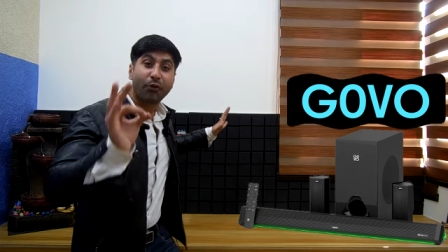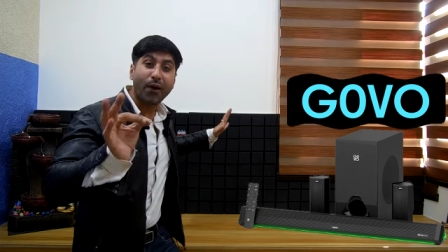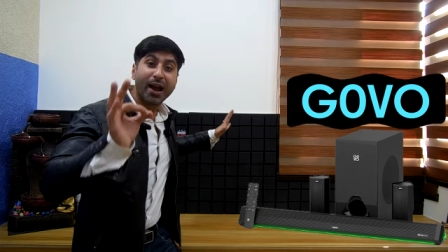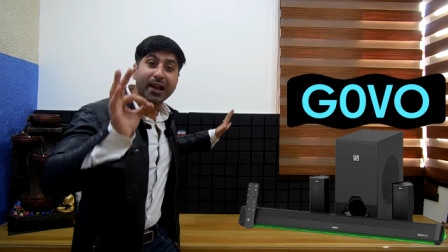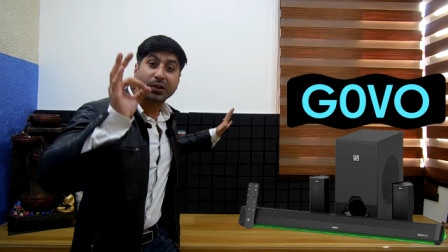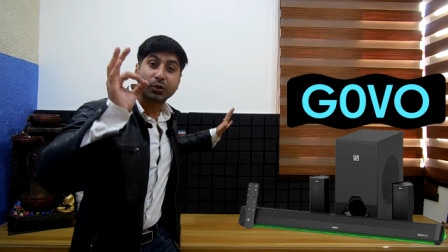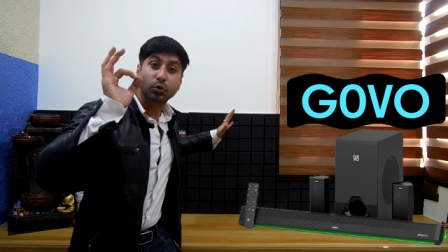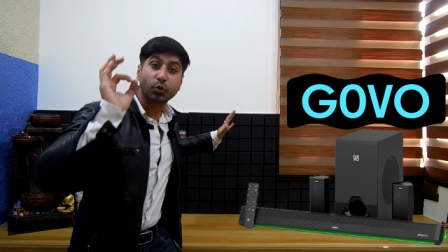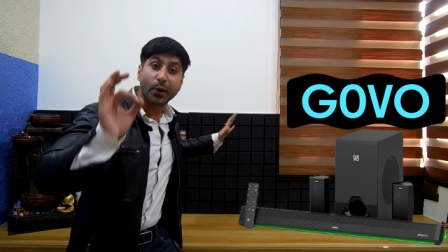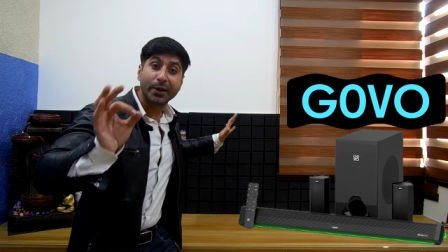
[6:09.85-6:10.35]

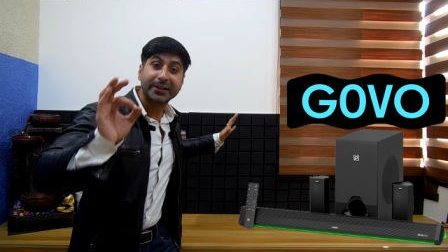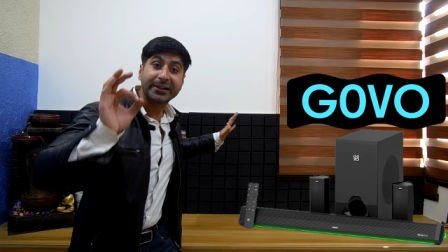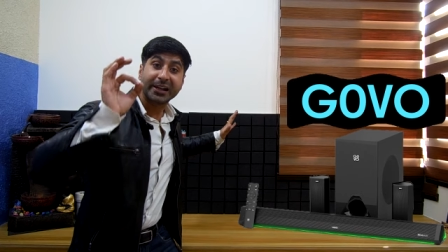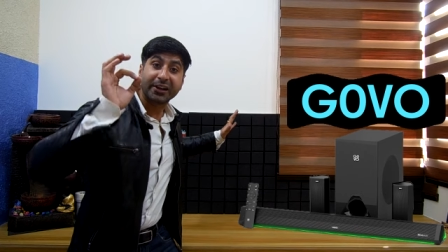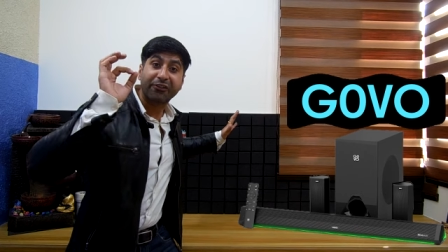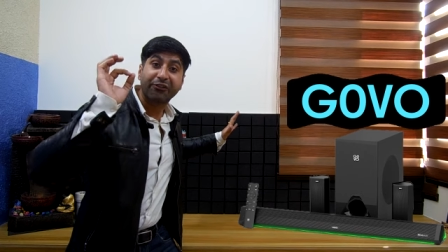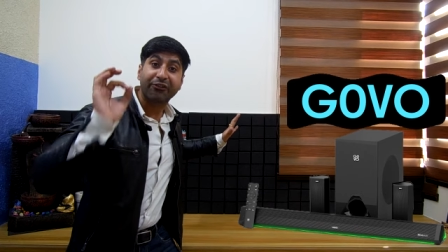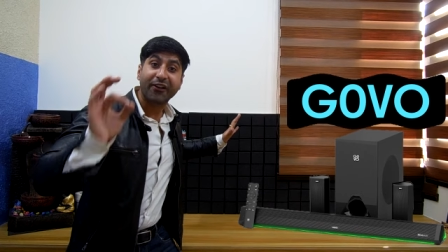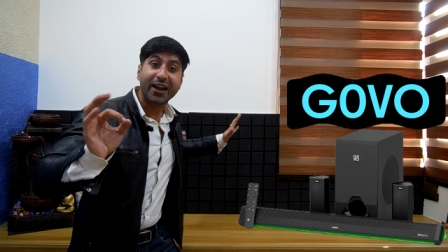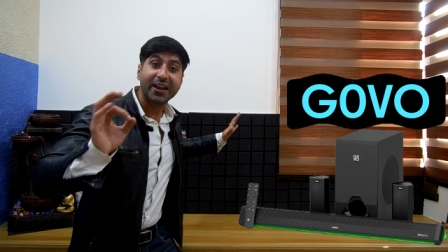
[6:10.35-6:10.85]

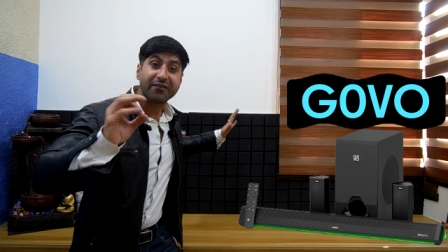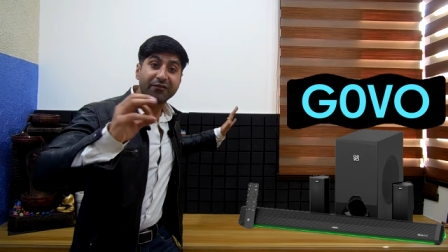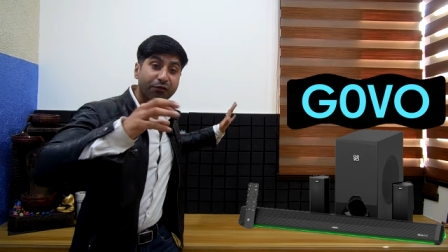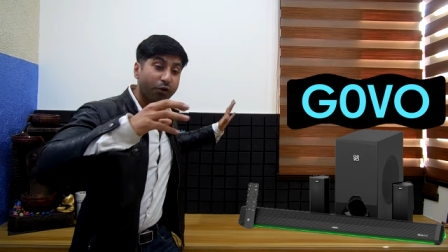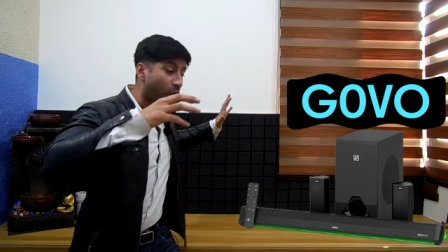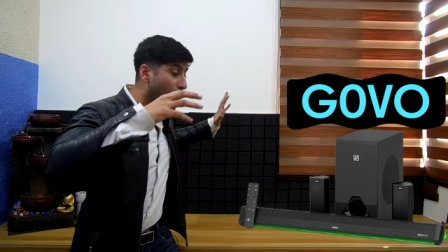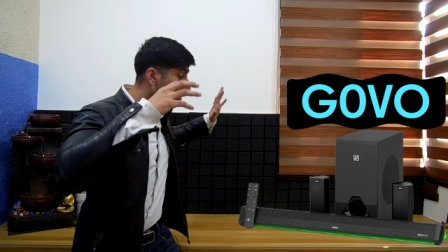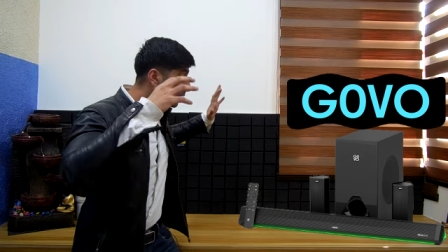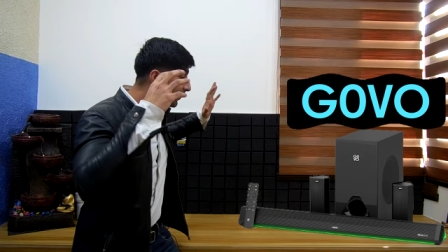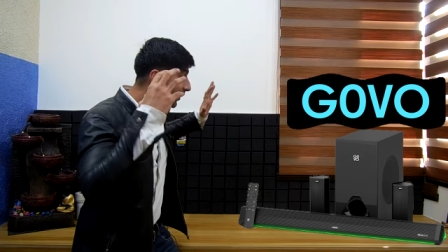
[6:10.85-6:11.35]
525
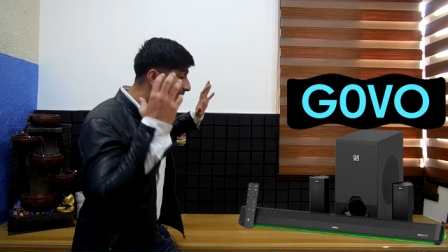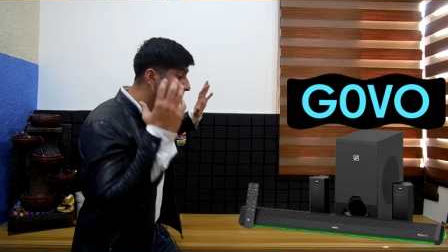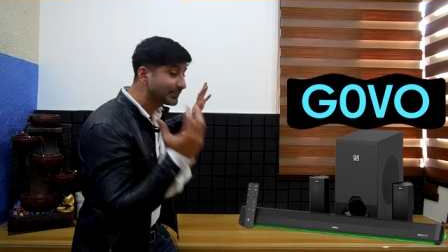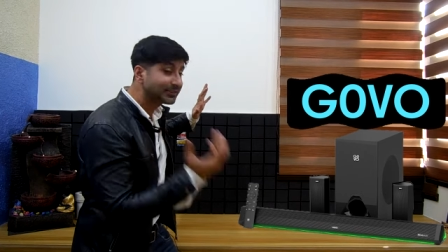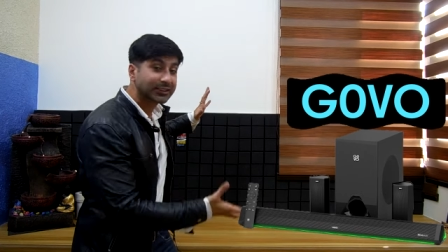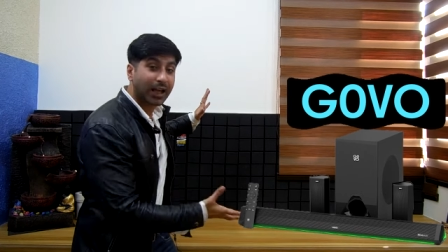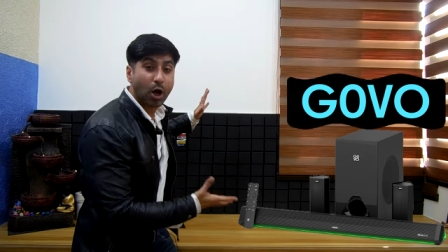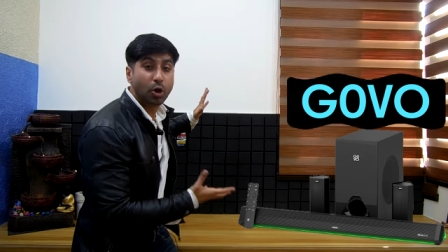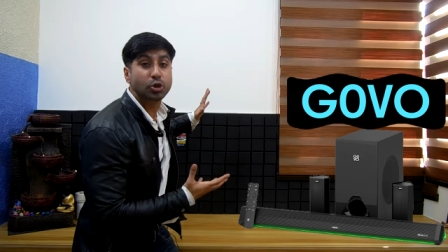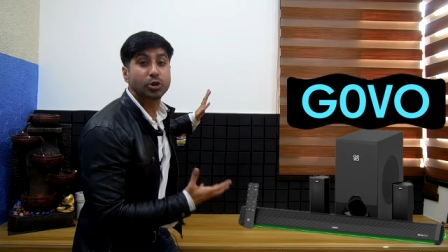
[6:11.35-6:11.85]
वॉट
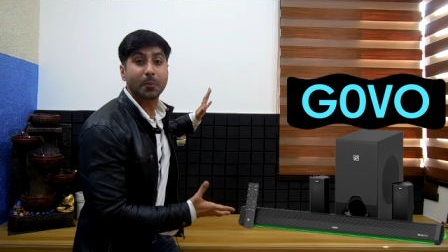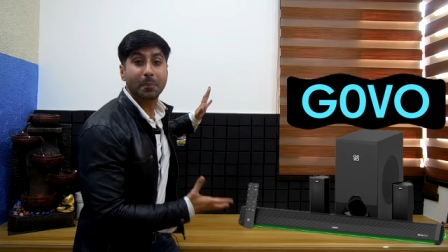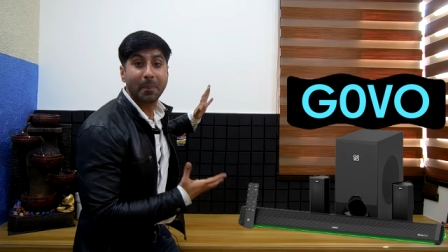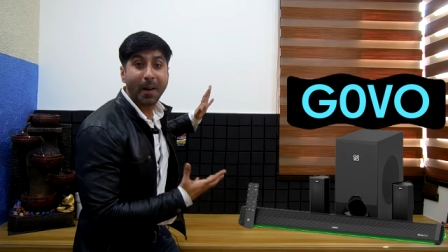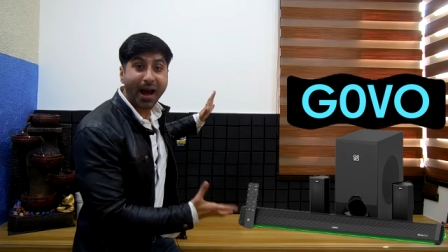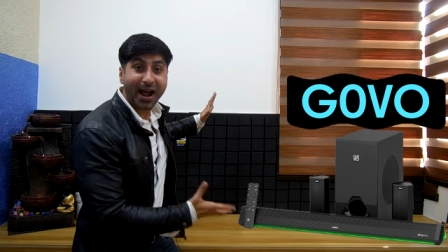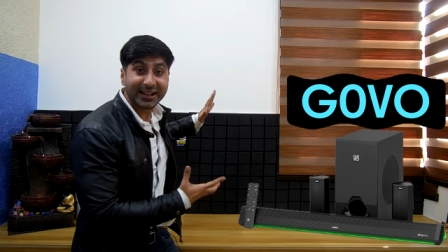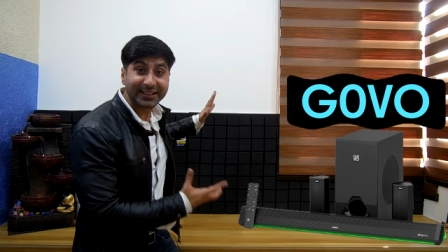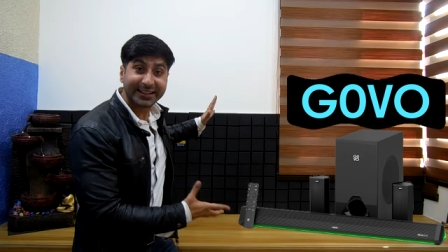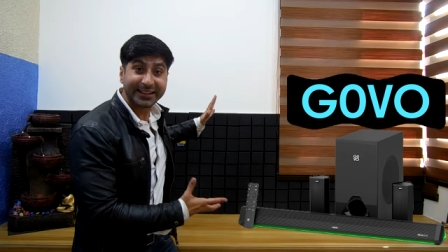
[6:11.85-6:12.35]
वाली साउंड
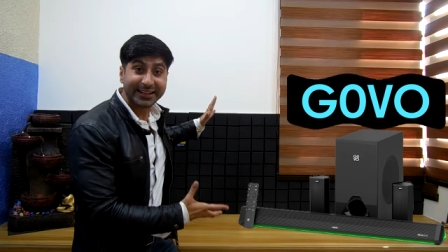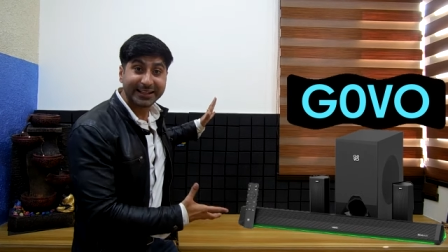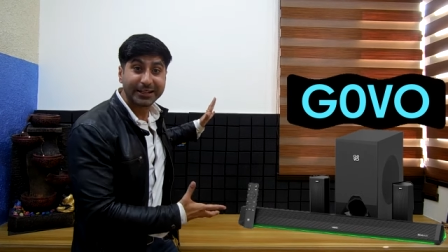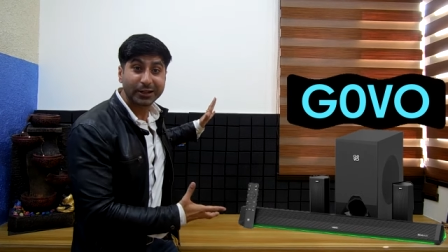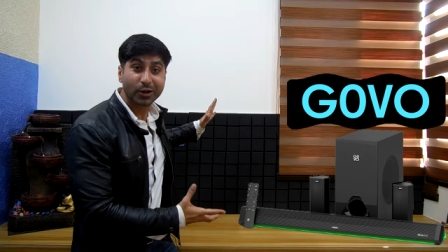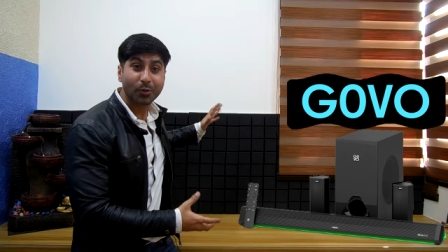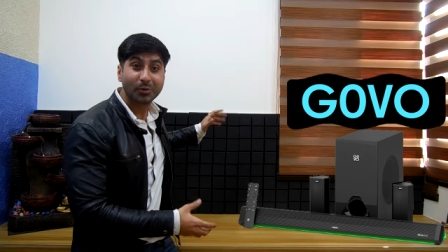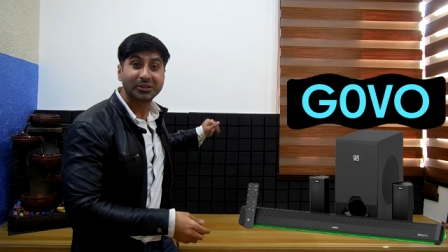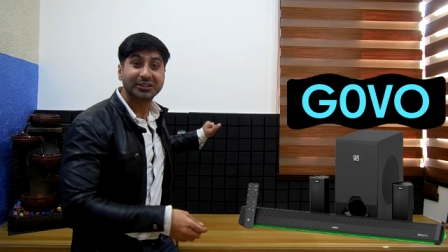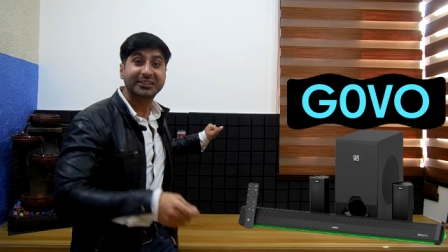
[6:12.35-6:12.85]
बार
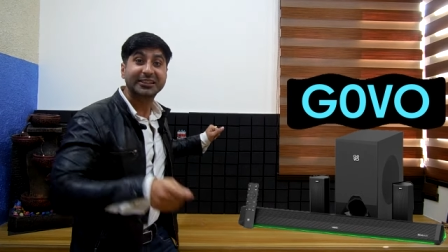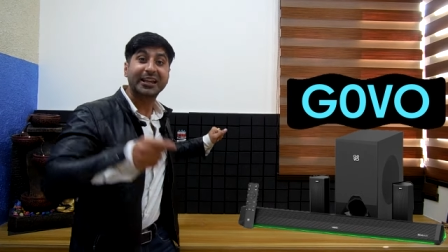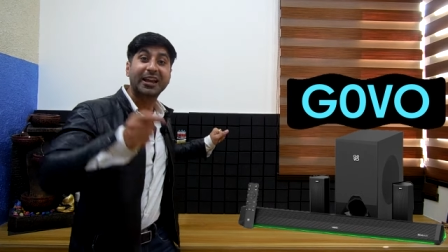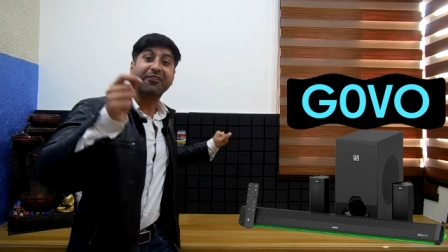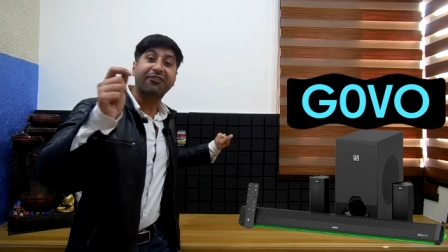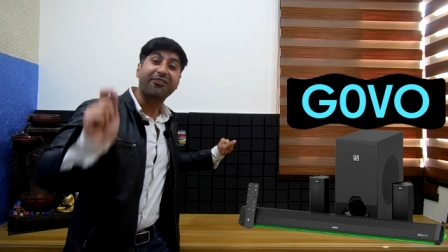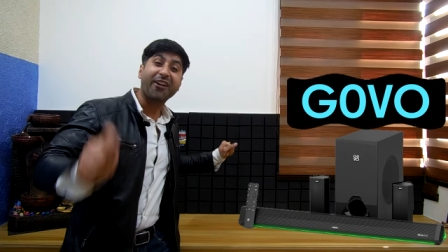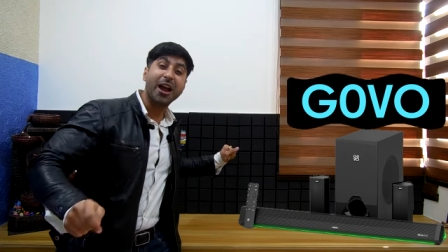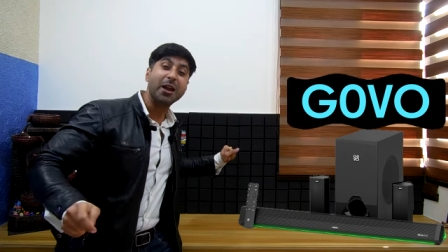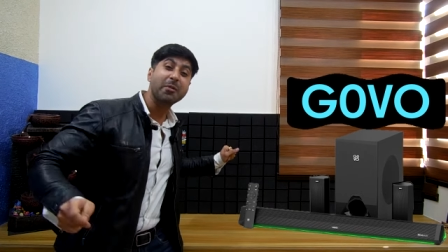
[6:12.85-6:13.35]
देखने को मिलती है